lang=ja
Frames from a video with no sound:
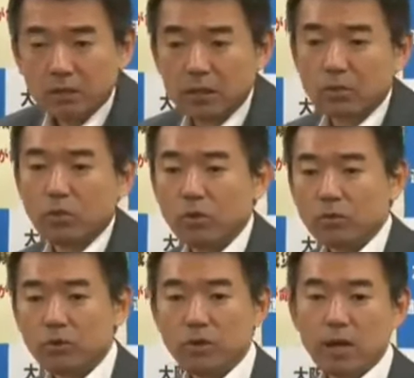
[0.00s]
だからこ
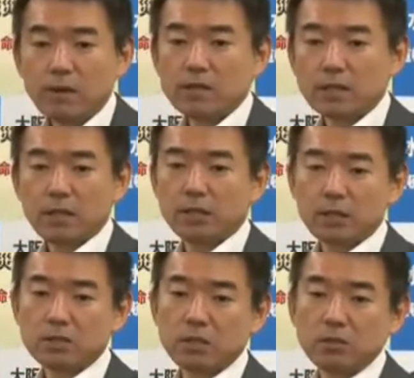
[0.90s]
ういうものを合わせた
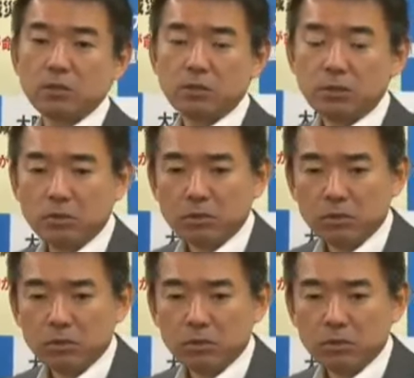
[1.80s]
形での、